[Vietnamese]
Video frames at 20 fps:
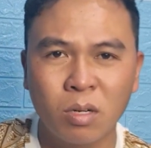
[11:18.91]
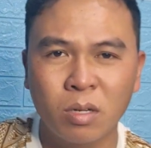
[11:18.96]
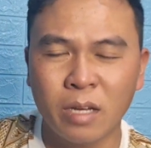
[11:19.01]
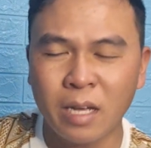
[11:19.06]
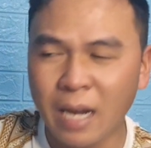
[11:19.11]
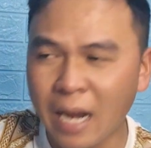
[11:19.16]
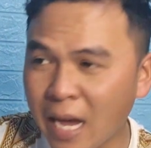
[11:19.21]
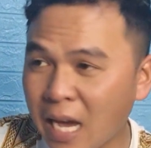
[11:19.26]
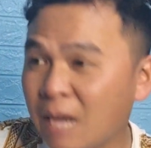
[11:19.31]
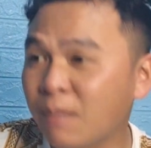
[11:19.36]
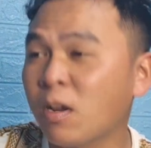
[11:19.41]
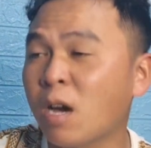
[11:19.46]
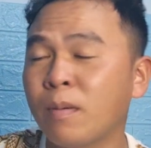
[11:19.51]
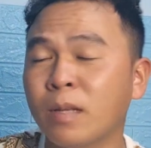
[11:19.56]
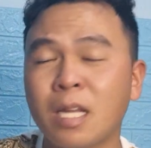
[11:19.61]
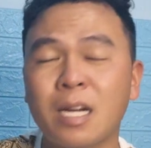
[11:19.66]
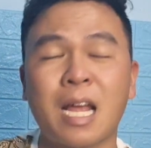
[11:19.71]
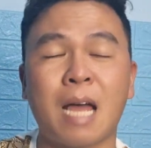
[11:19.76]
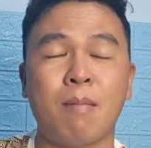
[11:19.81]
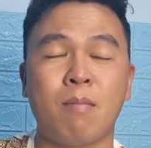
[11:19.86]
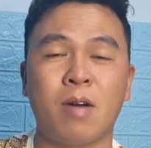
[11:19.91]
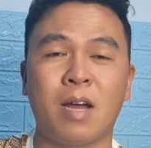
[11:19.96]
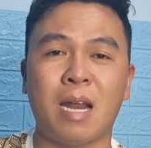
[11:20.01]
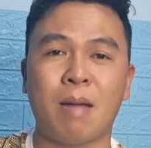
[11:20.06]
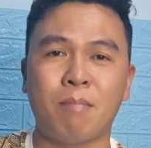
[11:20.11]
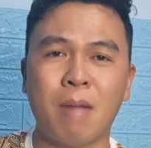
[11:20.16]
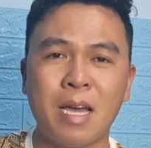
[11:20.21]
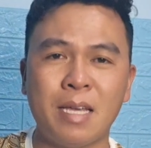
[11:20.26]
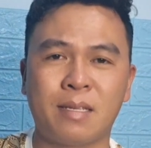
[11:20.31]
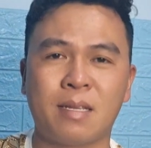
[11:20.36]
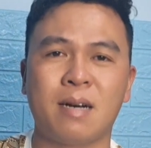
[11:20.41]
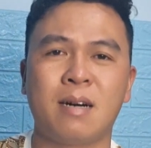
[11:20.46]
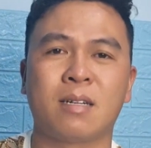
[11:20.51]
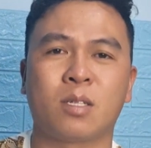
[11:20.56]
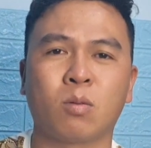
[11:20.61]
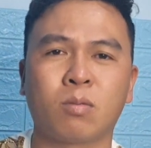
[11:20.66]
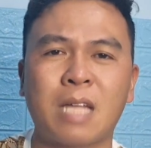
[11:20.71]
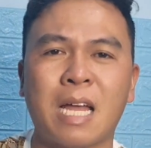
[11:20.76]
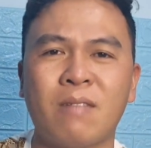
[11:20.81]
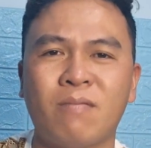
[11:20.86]
nên là em nói với tất cả mọi người là bây giờ
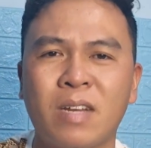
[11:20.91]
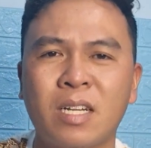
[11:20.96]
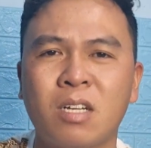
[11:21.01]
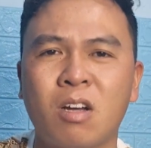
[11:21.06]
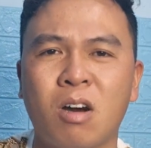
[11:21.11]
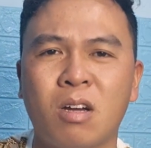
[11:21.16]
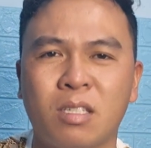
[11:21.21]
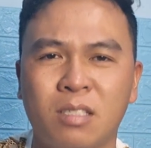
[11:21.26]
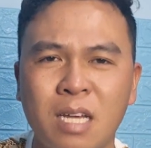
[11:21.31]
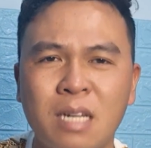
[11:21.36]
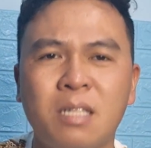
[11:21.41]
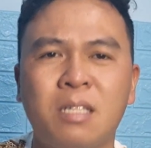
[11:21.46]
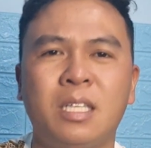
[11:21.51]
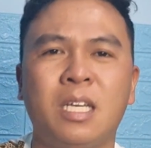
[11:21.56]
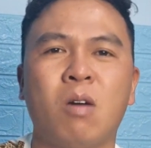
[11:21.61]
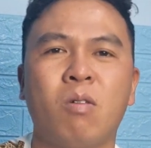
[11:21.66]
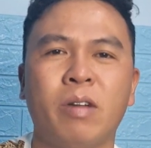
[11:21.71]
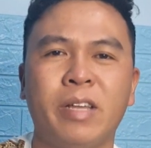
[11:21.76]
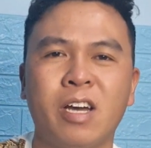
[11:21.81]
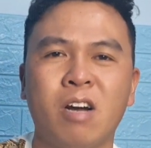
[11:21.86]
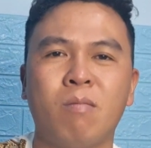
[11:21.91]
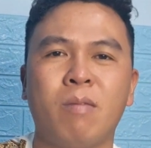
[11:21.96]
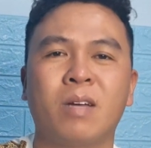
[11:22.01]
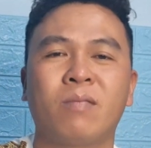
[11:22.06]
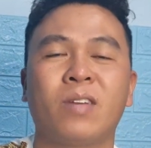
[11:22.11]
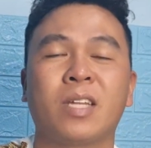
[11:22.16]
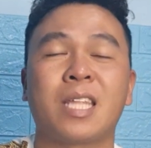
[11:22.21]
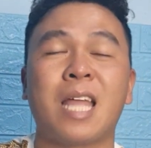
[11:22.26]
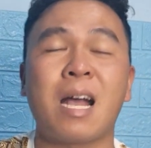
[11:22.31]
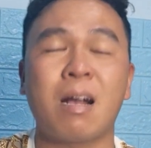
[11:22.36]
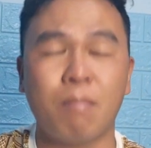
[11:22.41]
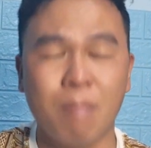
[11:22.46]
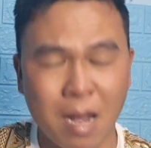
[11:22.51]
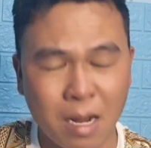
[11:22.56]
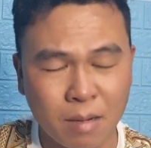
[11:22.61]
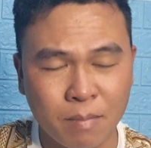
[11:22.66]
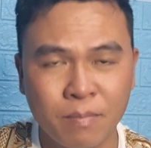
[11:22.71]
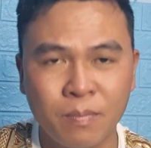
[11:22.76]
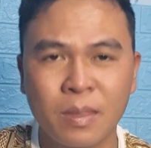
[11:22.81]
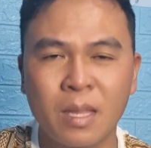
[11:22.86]
chúng ta vẫn còn rất nhiều điều mà phải thắc mắc